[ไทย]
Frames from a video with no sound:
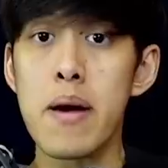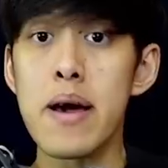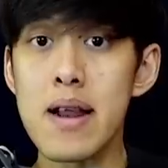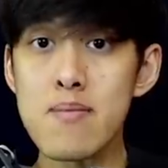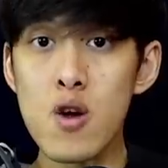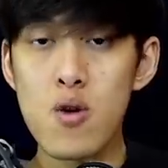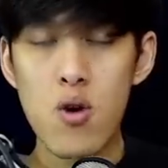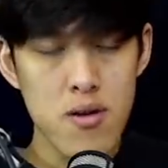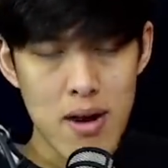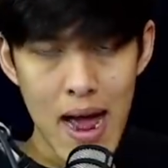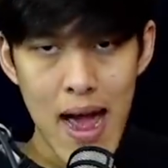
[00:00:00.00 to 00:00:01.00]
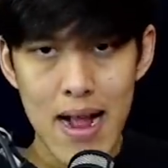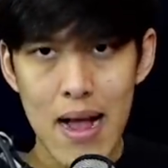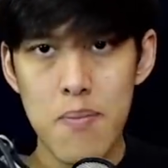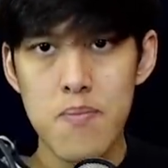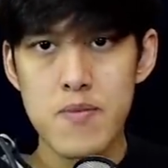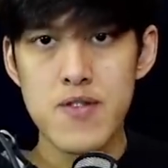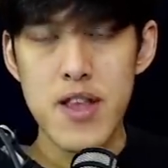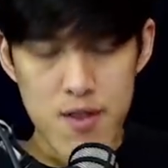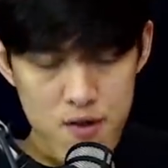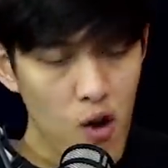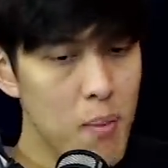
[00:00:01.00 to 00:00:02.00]
ไปเริ่มต้นคนแรกครับ สิท
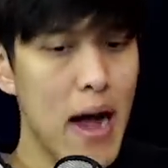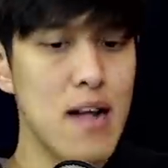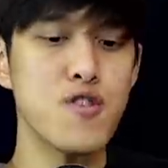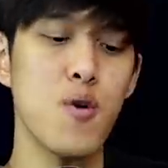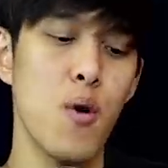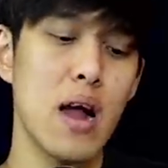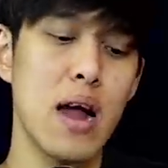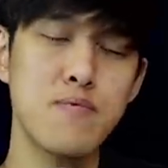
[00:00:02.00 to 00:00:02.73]
ธิโชคพาโสครับ